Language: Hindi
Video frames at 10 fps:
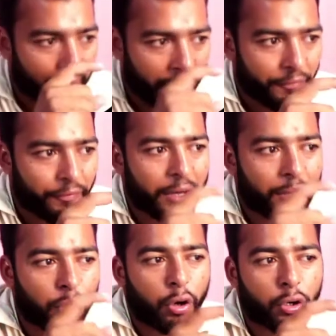एफ आर
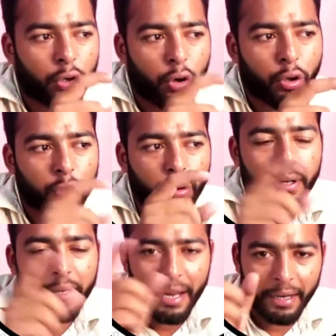डॉट ऑन
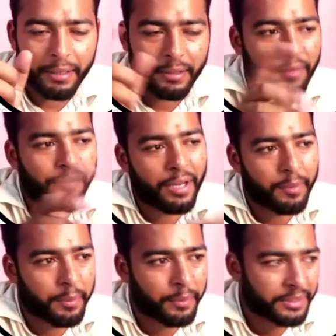लोडेड एंड जब फाइल
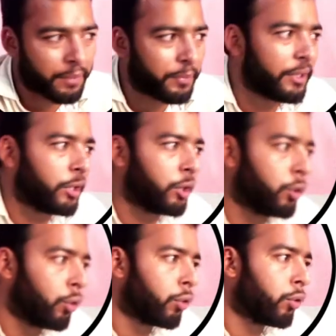हमारे पास कम्प्लीटली
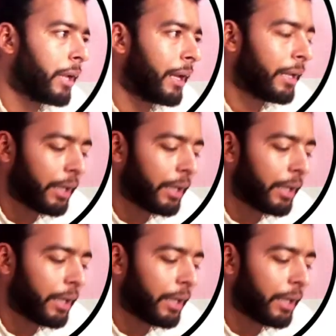लोड हो जाए